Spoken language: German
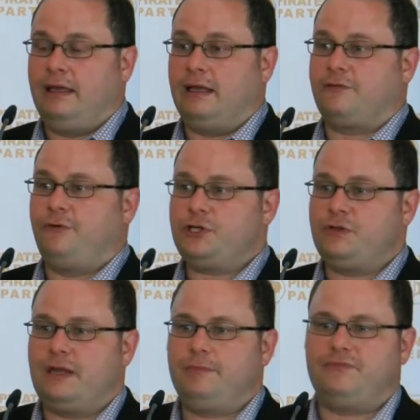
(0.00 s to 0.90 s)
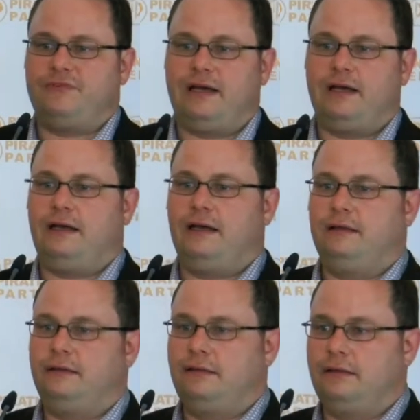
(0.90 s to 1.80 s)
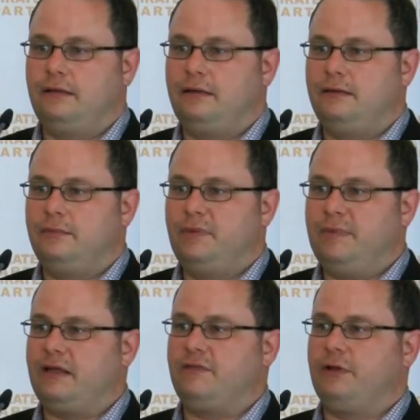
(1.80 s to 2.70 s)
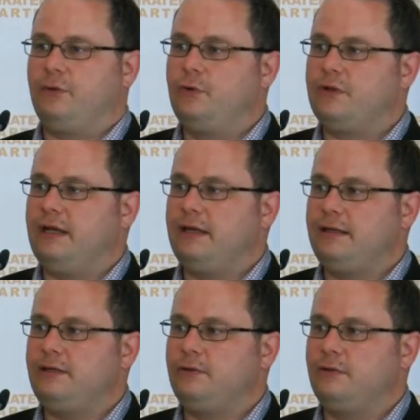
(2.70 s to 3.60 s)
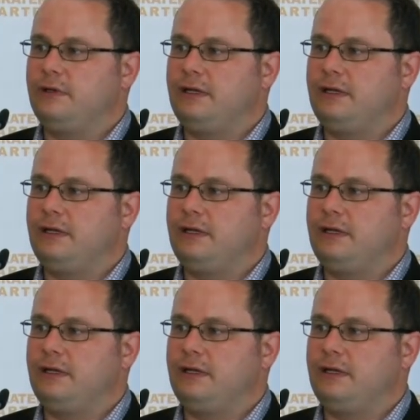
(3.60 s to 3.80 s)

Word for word: Ja, das Forschungsamt war eine äh, bemerkenswert große Einrichtung.